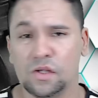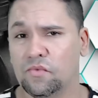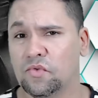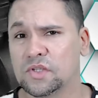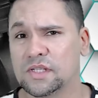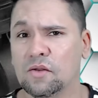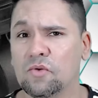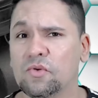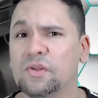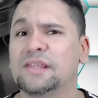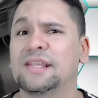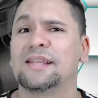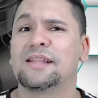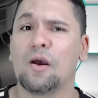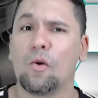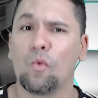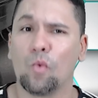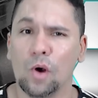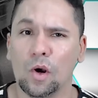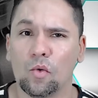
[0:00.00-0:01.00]
Se você não entender
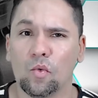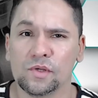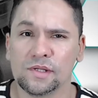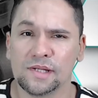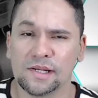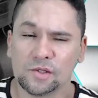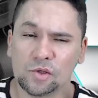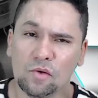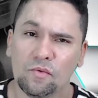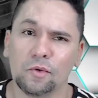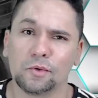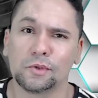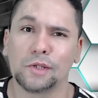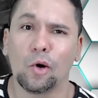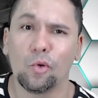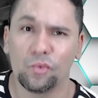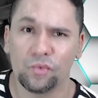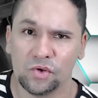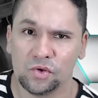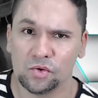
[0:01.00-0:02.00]
alguma coisa, é só voltar
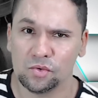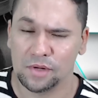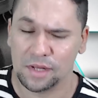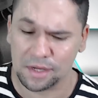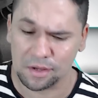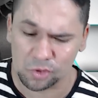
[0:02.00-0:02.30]
o vídeo, né,